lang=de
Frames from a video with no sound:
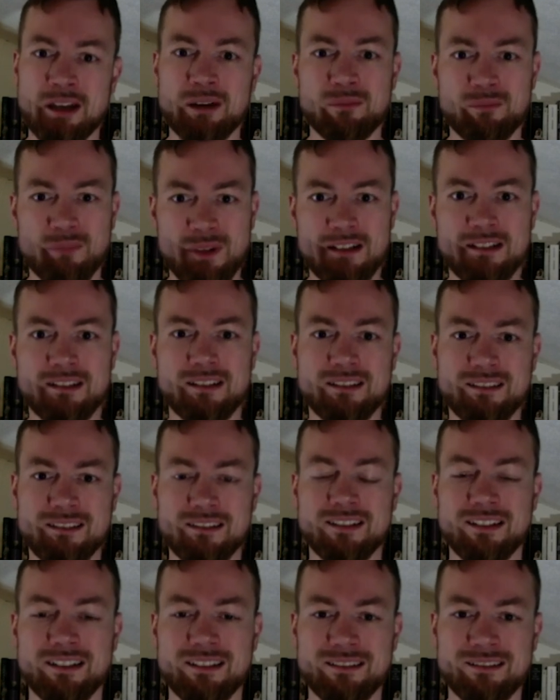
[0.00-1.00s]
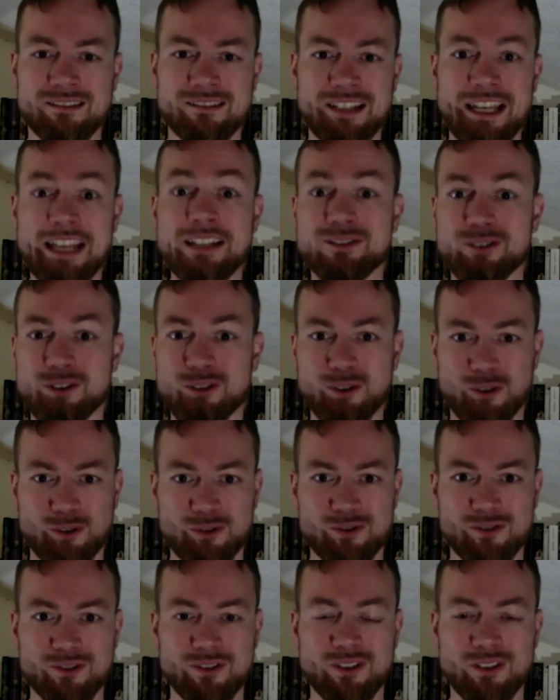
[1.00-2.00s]
bildet den
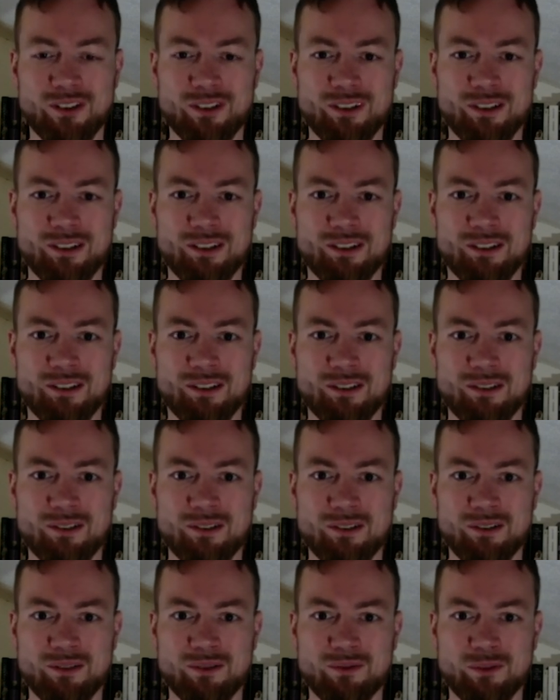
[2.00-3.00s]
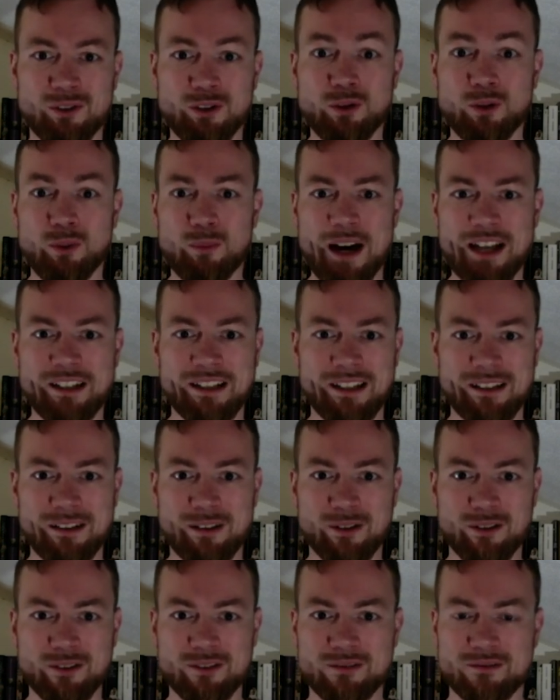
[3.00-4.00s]
Hintergrund für die
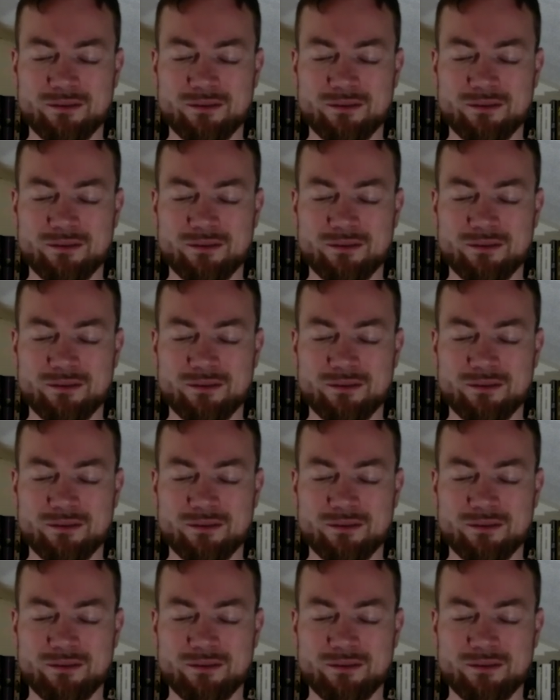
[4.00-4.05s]
Romanhandlung.